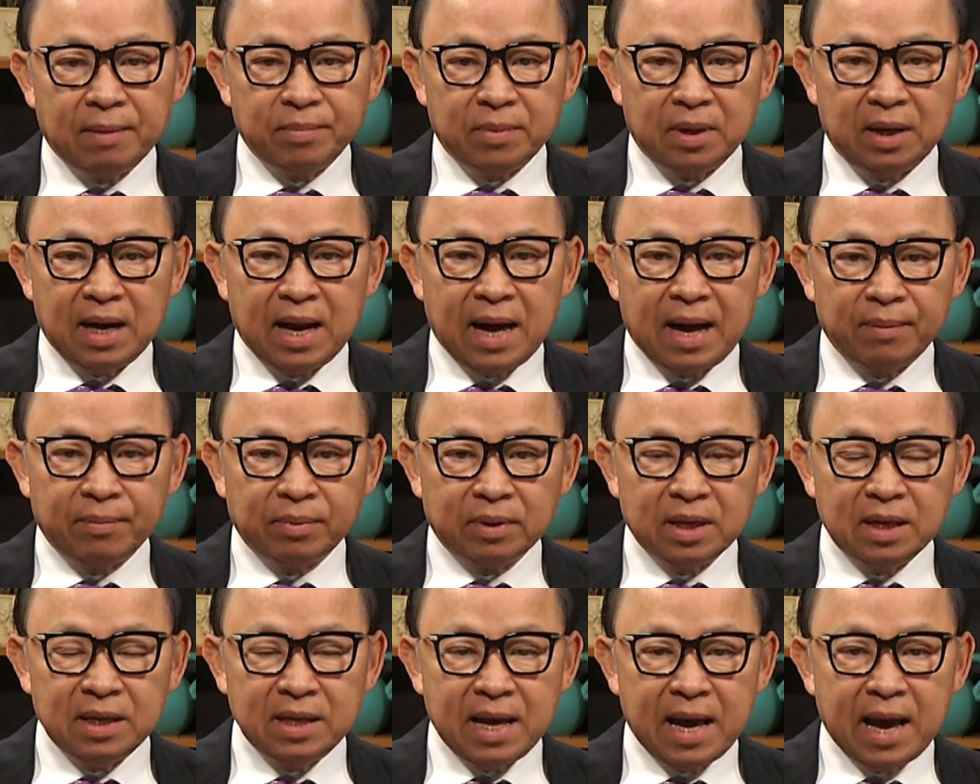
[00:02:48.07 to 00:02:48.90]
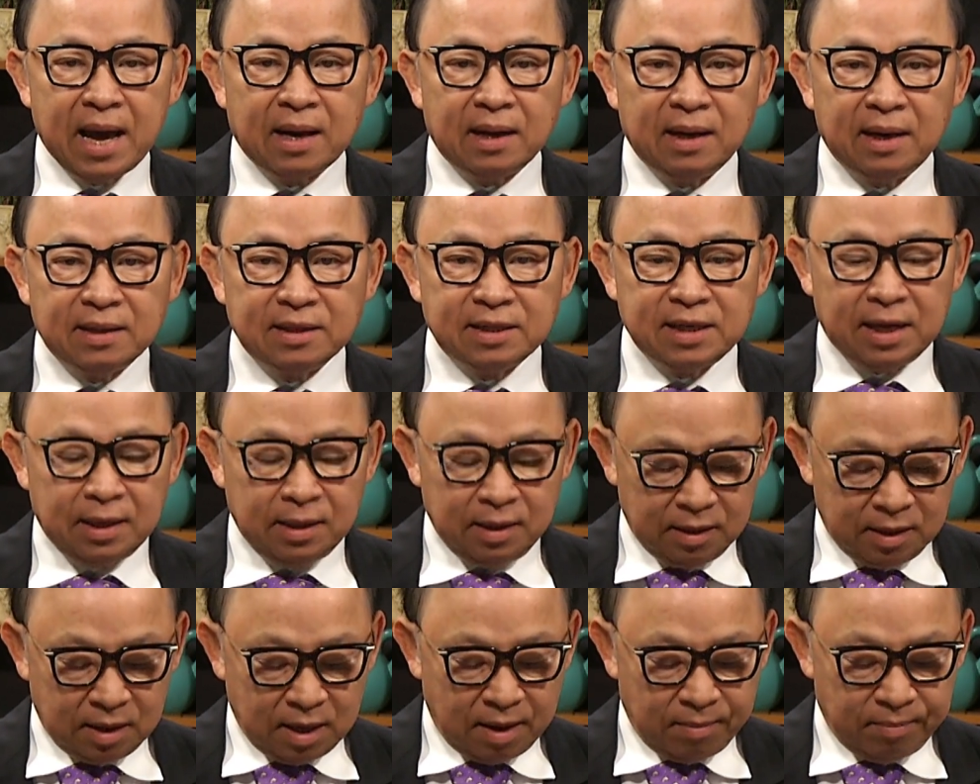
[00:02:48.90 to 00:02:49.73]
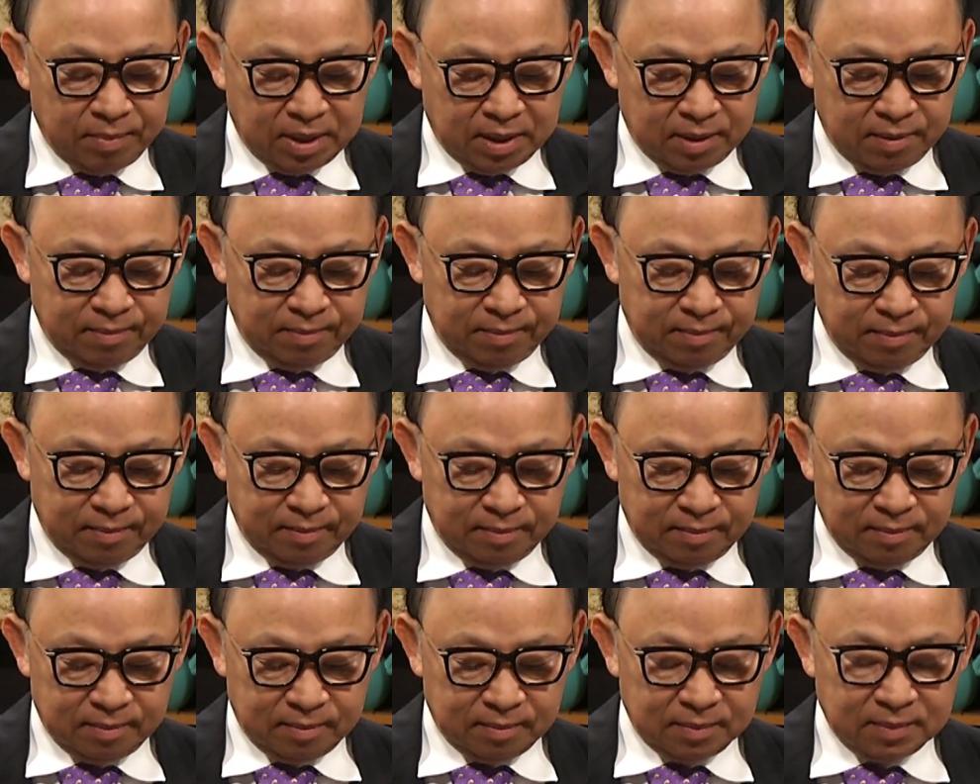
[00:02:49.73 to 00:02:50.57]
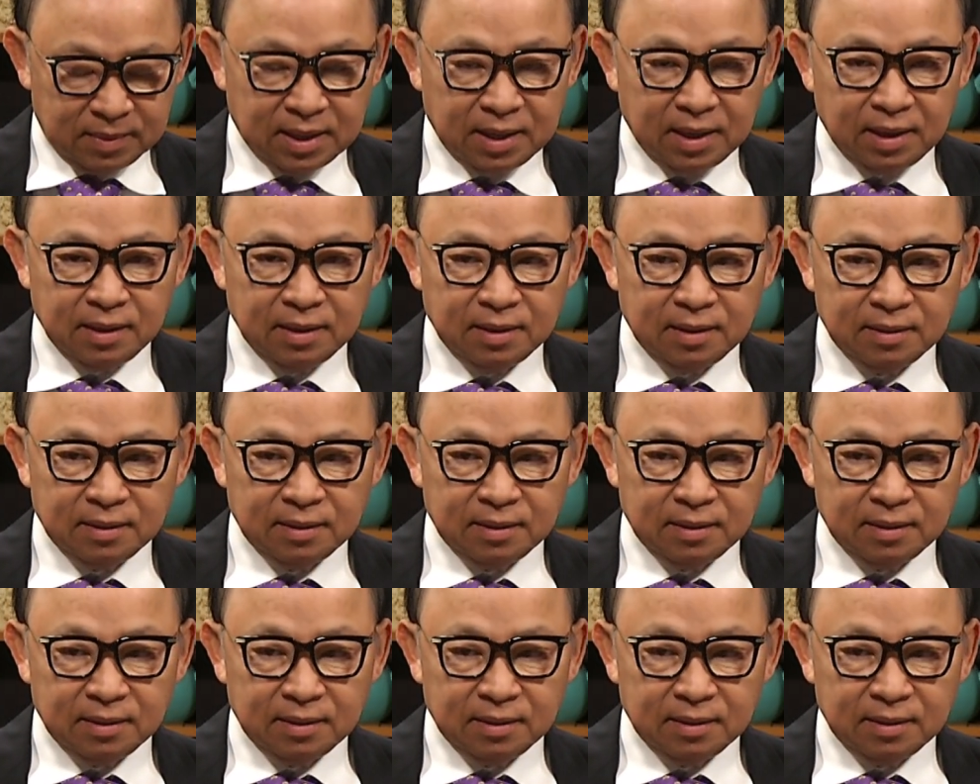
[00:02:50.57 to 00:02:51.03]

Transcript: mình làm cái dạng là tenant common. Ok.